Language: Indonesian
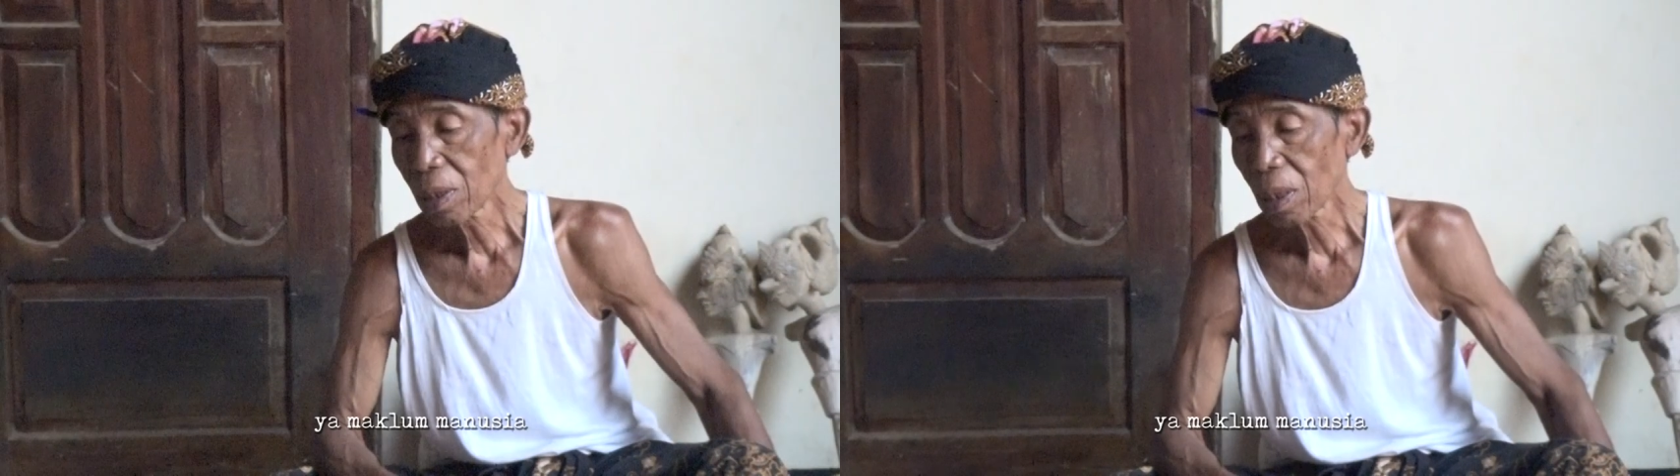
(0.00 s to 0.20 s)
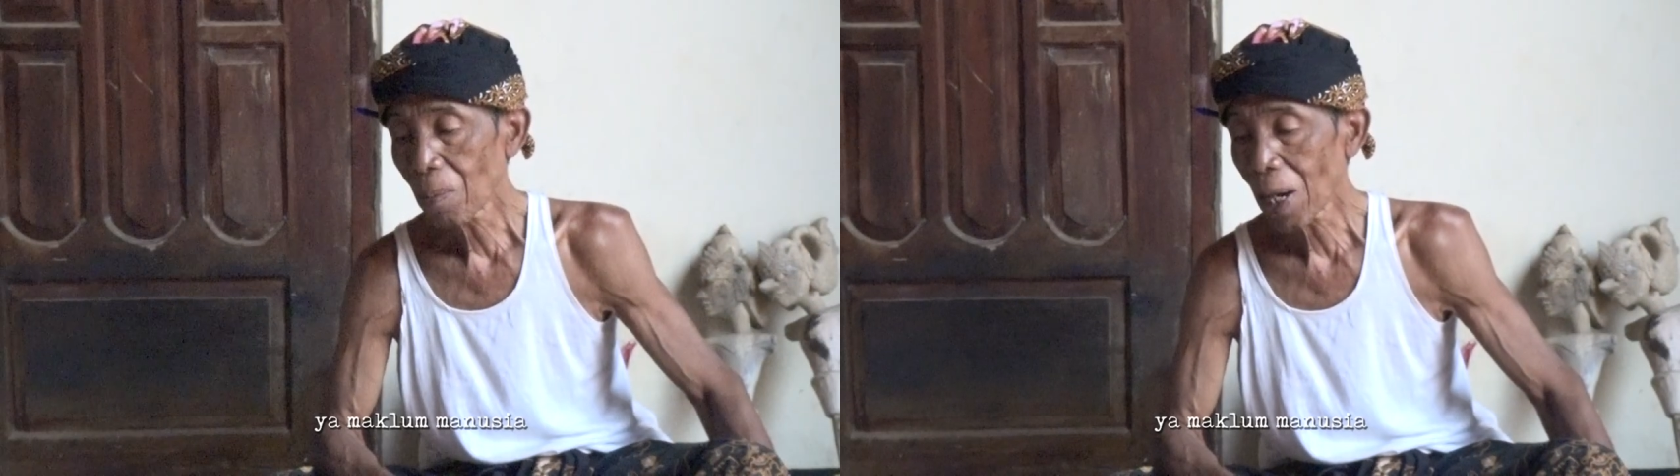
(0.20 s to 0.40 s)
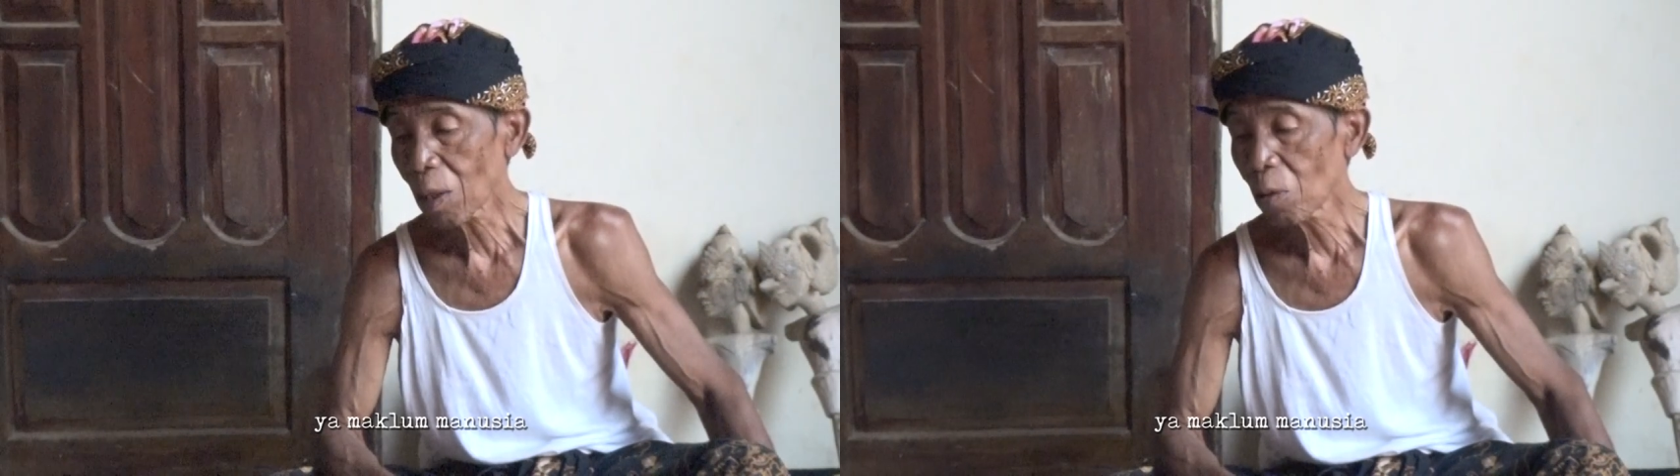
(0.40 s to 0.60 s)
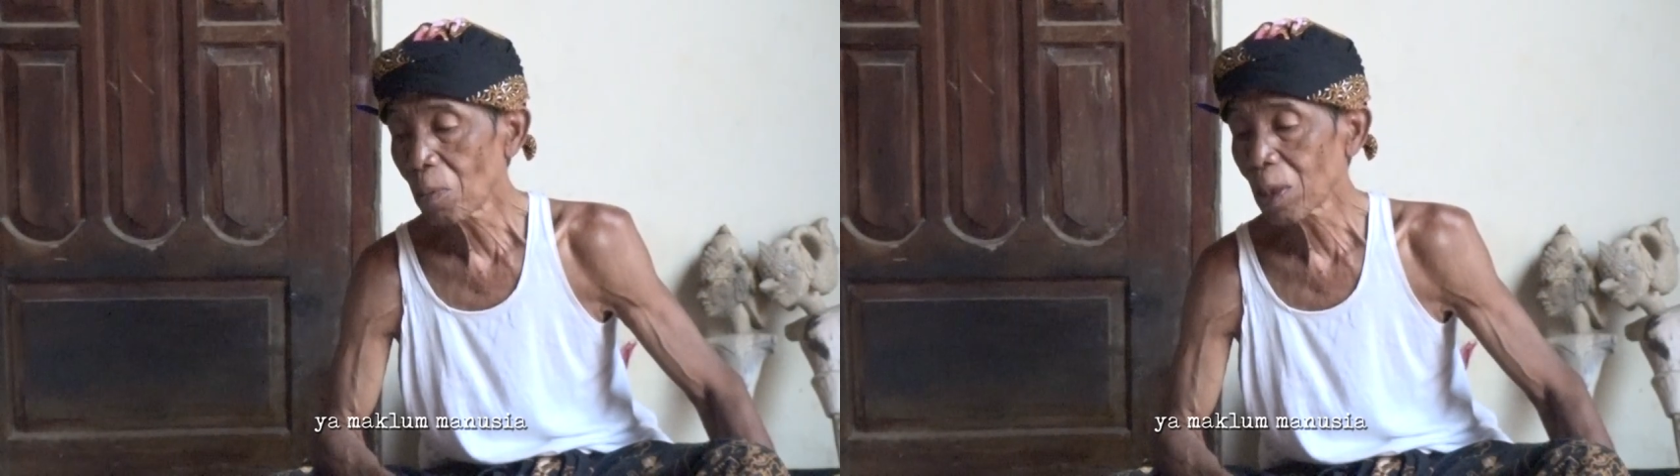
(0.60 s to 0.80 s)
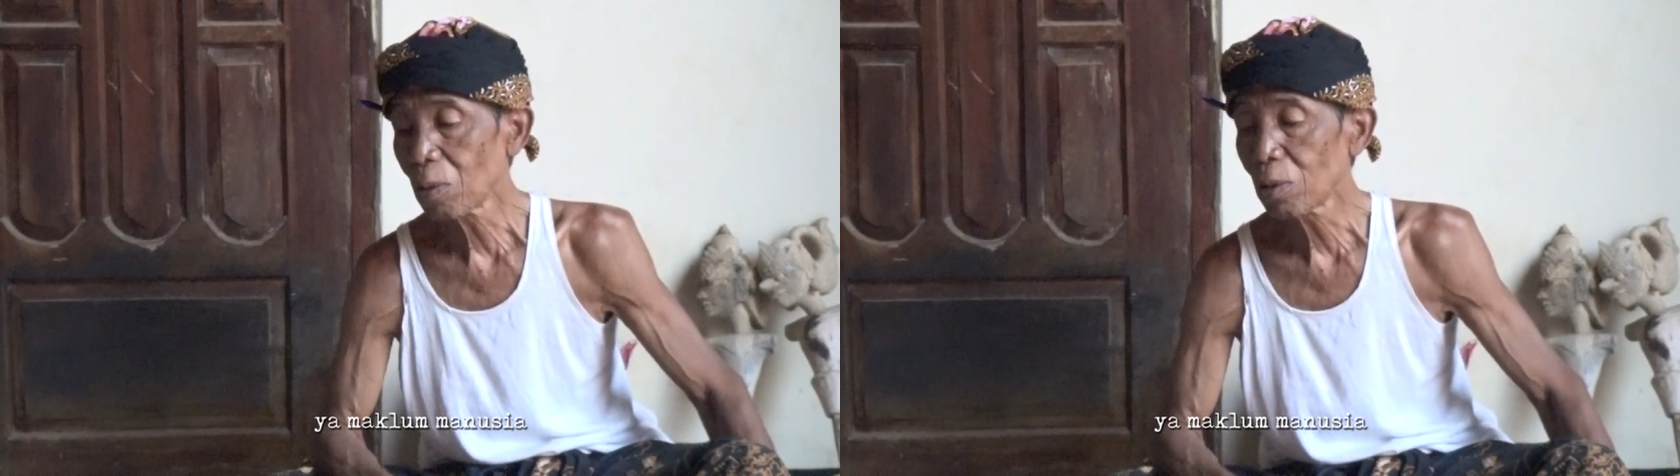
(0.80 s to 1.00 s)
ya
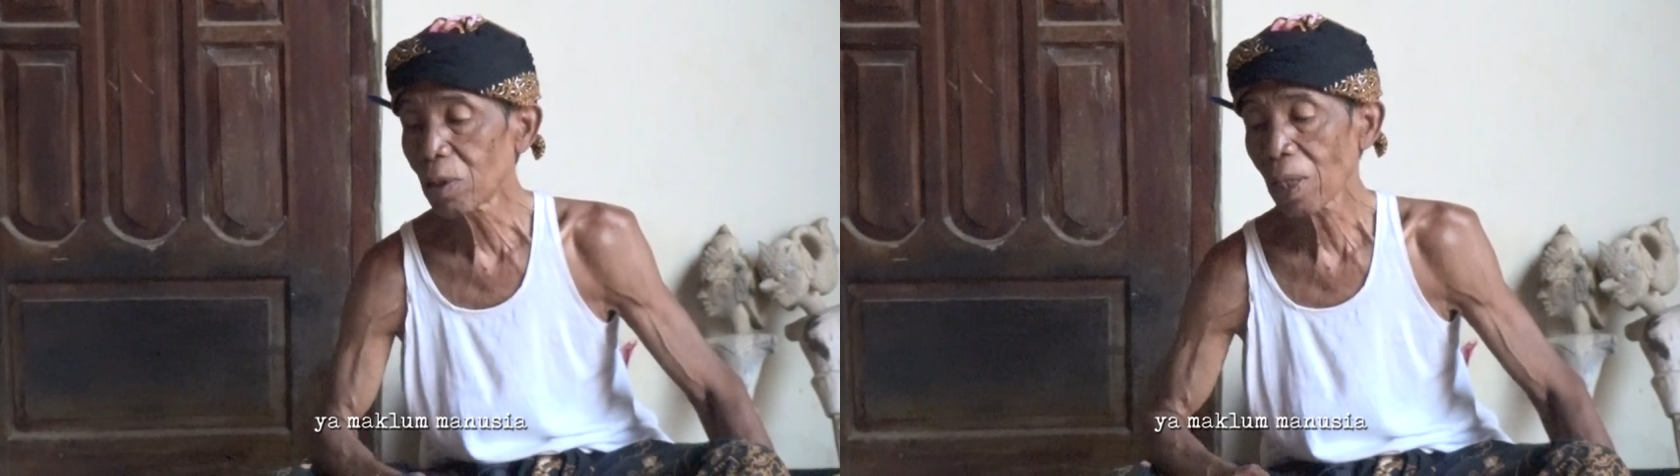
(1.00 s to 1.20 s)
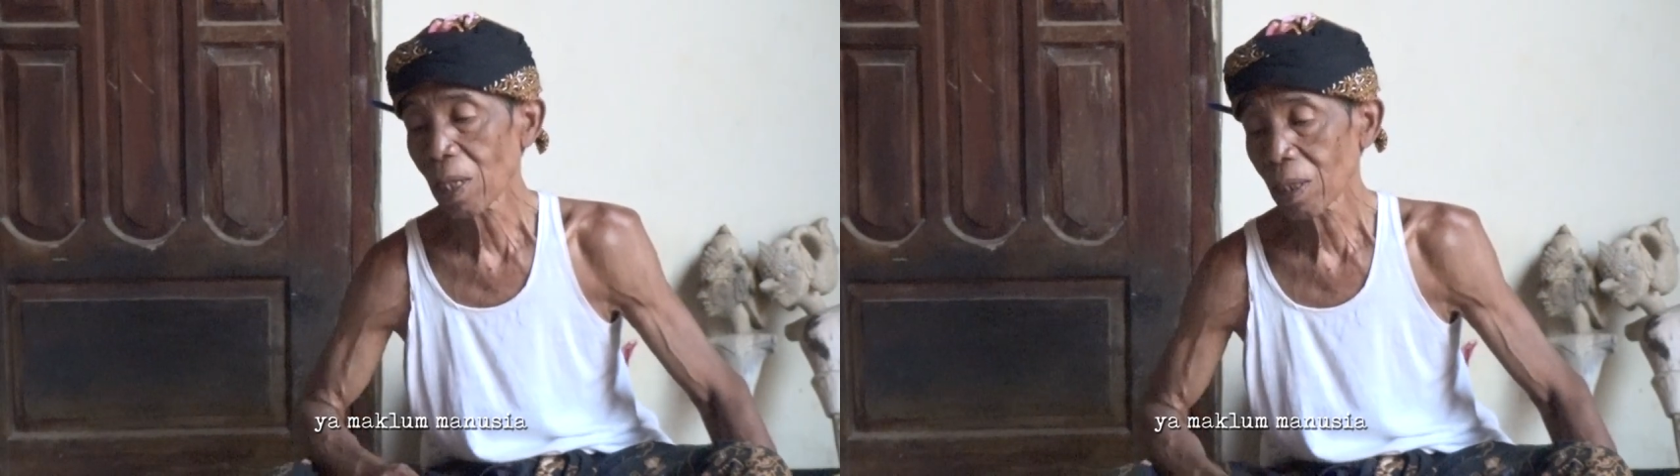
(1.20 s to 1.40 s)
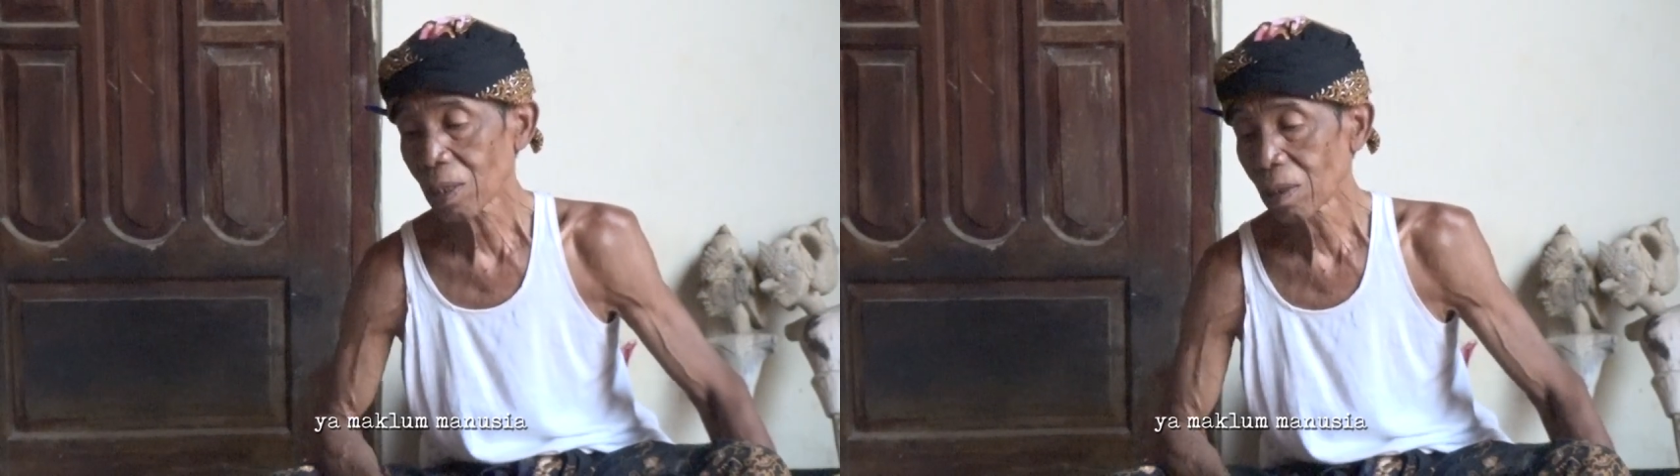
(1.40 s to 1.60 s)
maklum manusia